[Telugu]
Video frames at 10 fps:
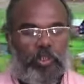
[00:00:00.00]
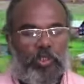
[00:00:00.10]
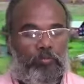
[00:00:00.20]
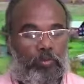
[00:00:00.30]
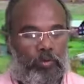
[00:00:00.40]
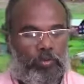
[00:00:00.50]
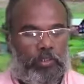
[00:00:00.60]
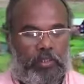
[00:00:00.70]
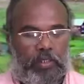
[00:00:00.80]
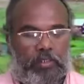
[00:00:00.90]

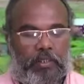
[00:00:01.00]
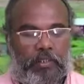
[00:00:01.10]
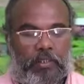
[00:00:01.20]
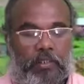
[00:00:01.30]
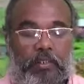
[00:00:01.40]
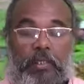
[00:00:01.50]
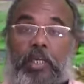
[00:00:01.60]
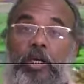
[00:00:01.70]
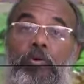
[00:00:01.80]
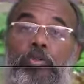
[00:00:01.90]
నిమ్రోత్ కట్టిన
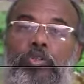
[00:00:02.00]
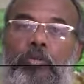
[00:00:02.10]
రెహబూత్